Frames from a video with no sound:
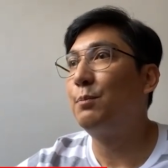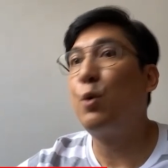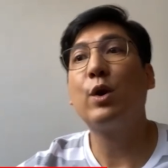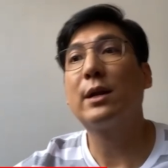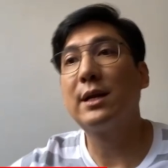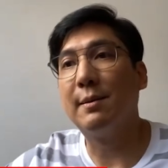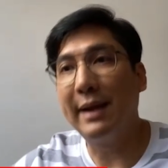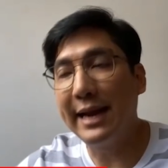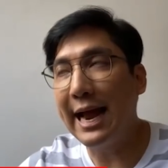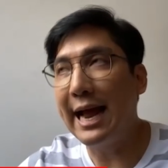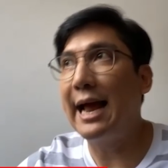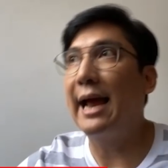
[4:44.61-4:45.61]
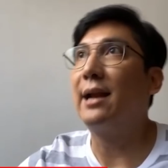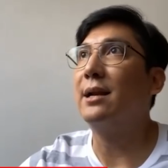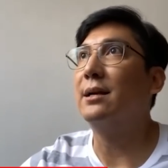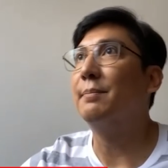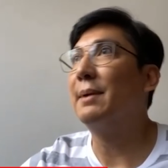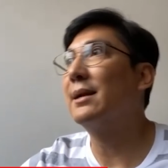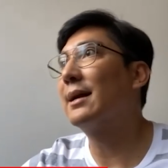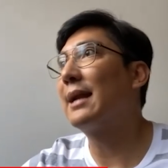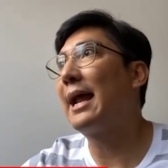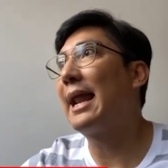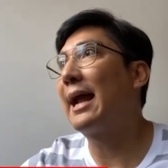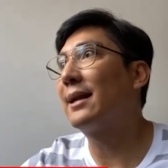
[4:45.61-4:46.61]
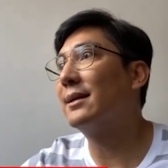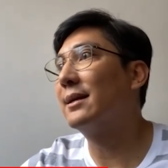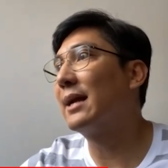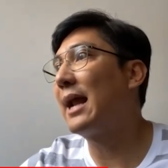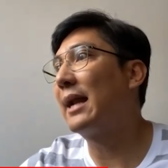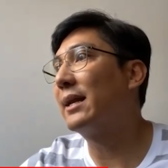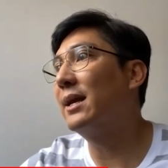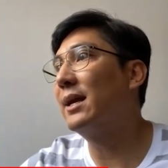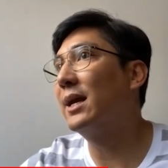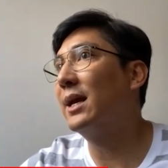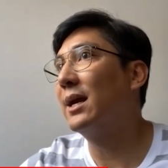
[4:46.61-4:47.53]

พูดถึงไม่ได้หรือเป็นเรื่องร้ายแรงถึงขนาดที่